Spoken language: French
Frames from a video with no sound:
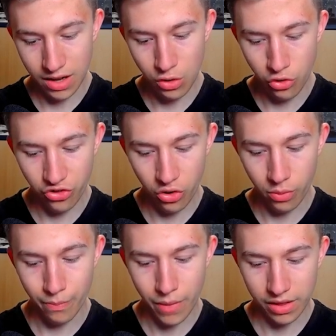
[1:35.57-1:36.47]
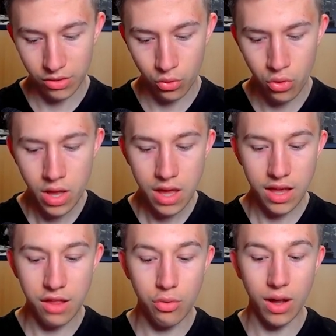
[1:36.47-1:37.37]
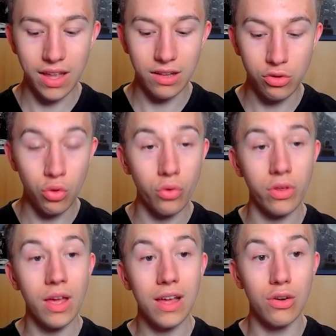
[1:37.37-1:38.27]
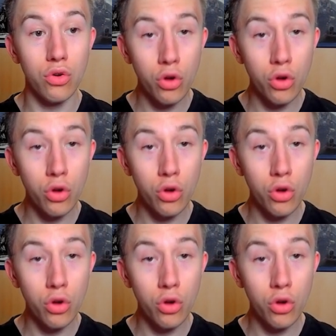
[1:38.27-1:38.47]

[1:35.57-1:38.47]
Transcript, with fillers: le géant maintenant, histoire qu'il tonque le